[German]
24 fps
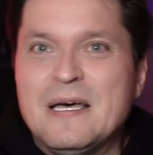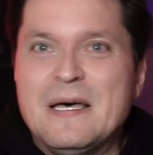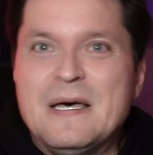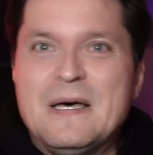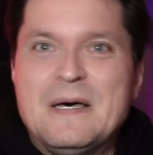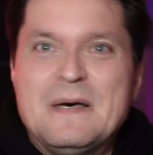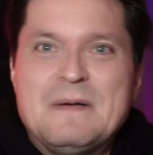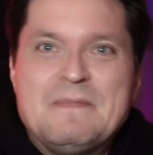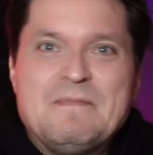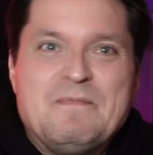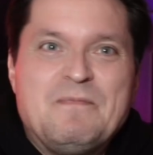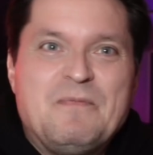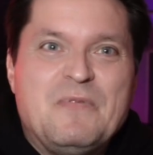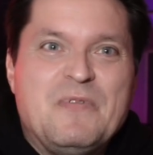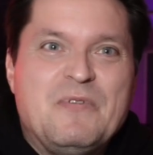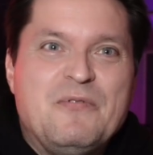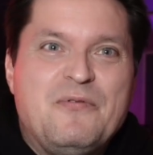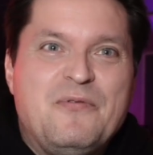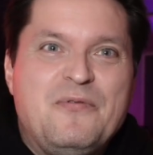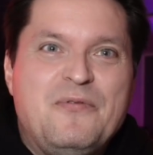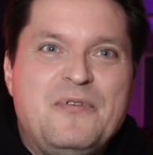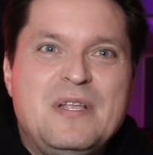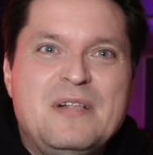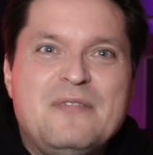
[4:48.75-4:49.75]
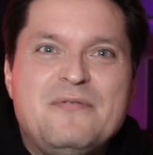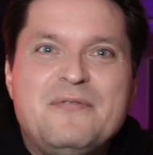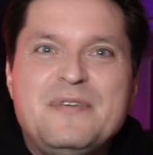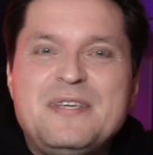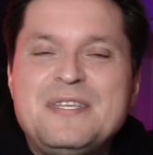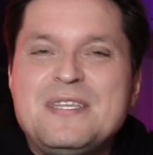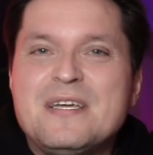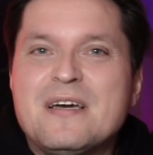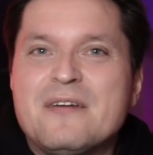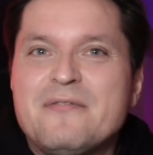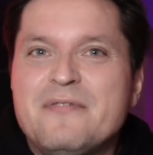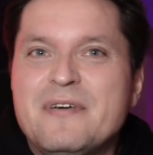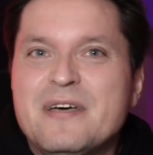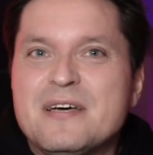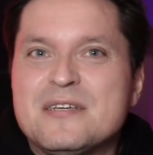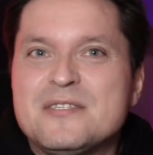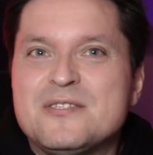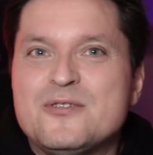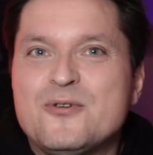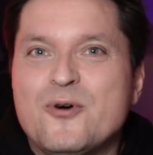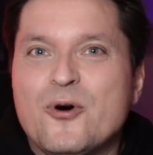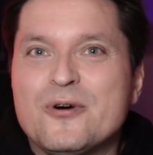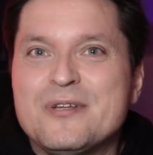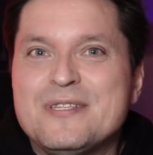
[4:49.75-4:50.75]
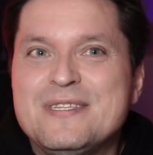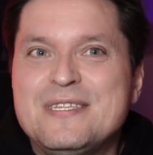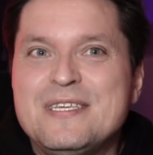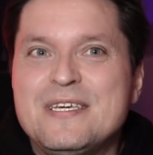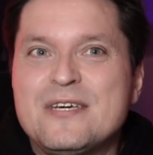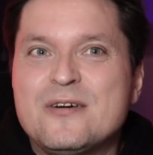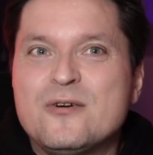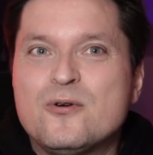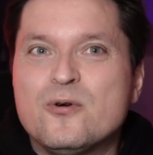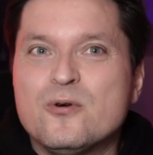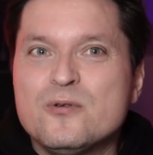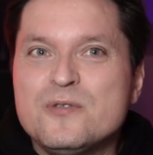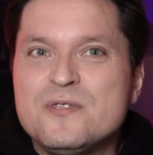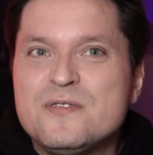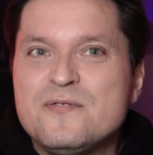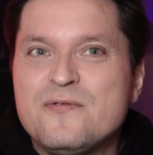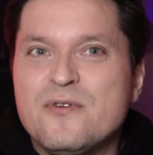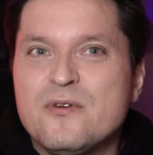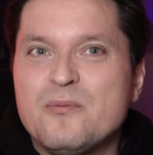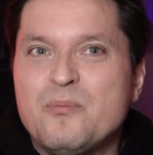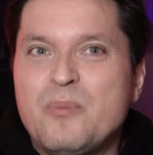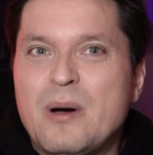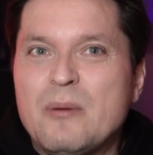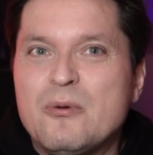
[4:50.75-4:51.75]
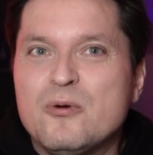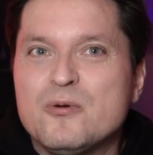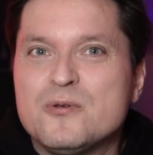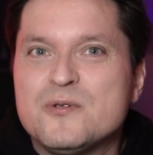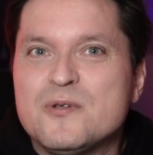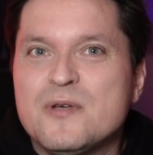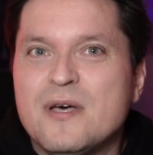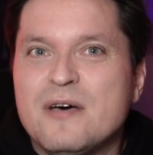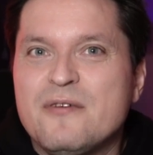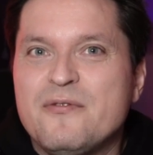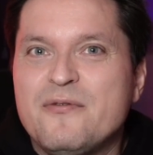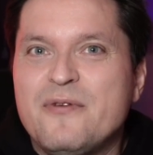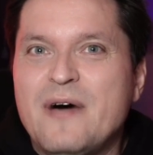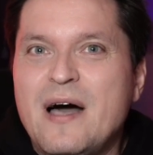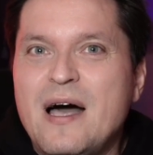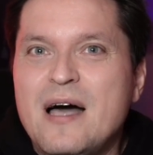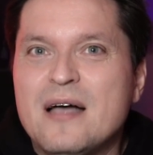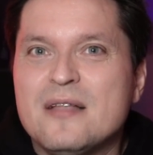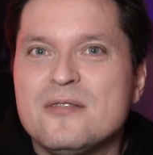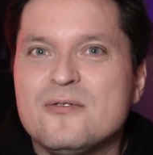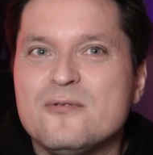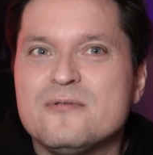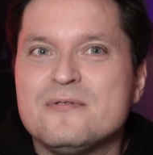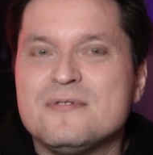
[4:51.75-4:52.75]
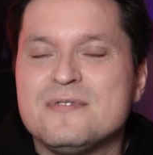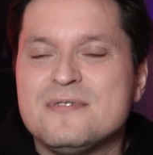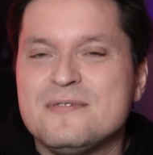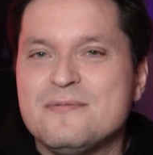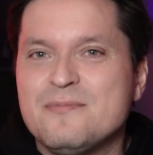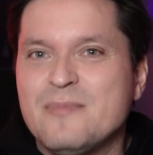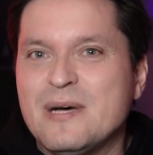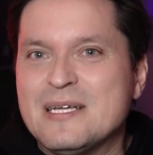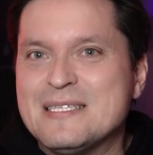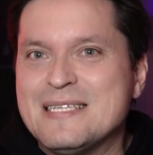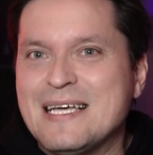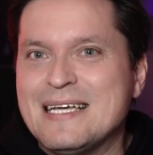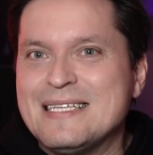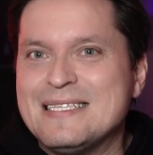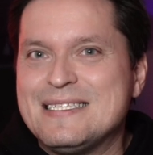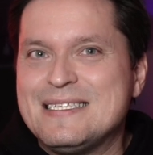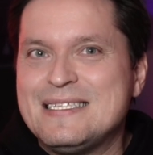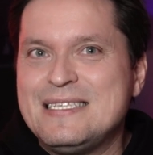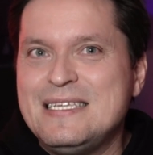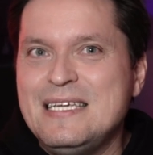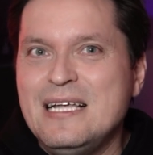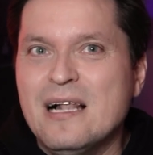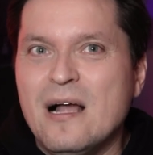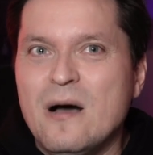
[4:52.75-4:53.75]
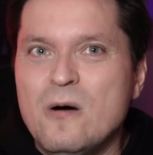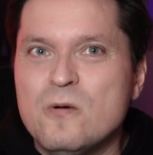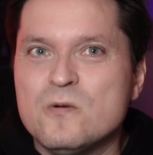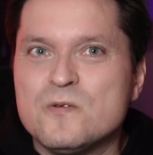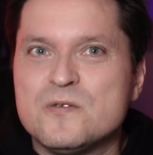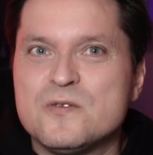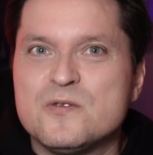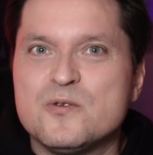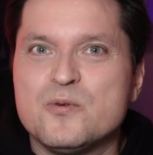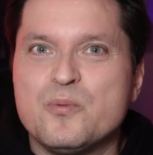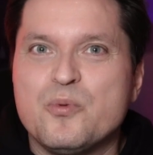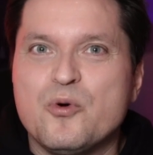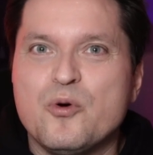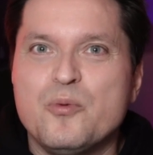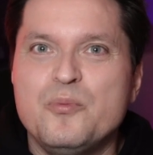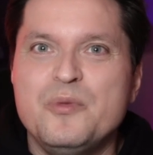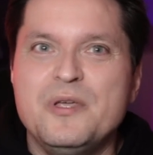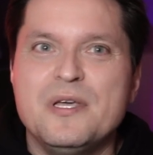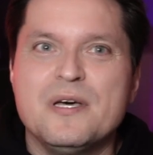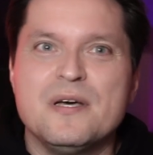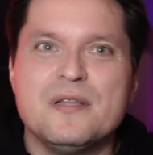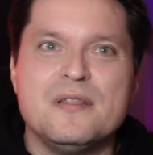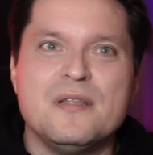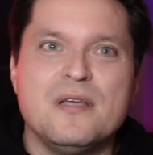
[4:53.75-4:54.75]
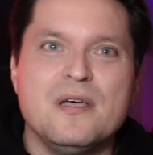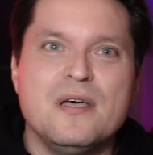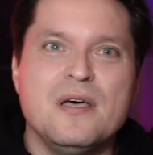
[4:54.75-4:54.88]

Ähm, viel wichtiger wäre es doch, die Kunst von Pablo zu erfahren und mal seinen Stil auszuprobieren